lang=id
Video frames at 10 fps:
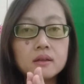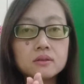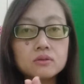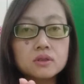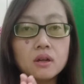
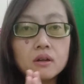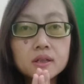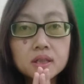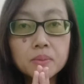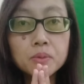terus kalau
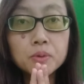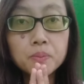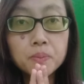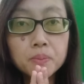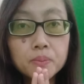ketemu
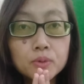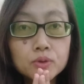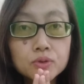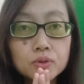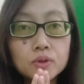
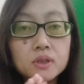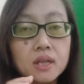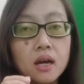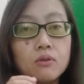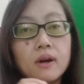musuh
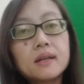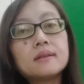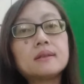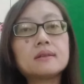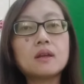dia
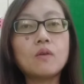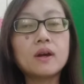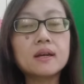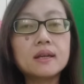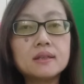ngeluarin tinta
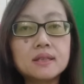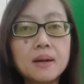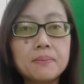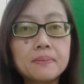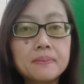warna
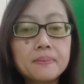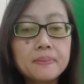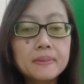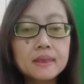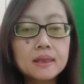hitam
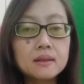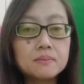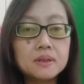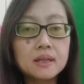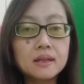
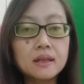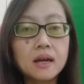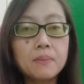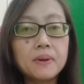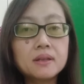
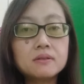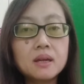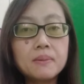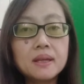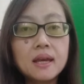binatang apa itu
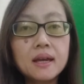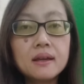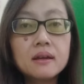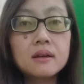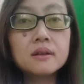namanya
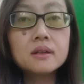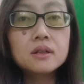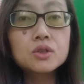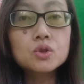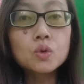
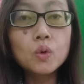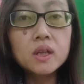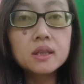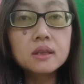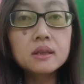
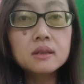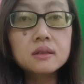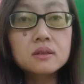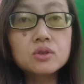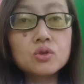squid
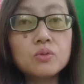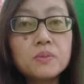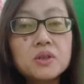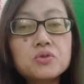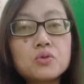
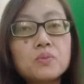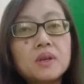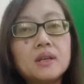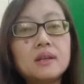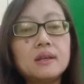
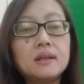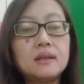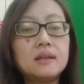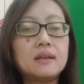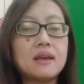
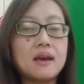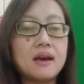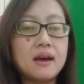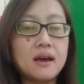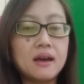cumi-cumi
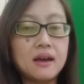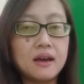ya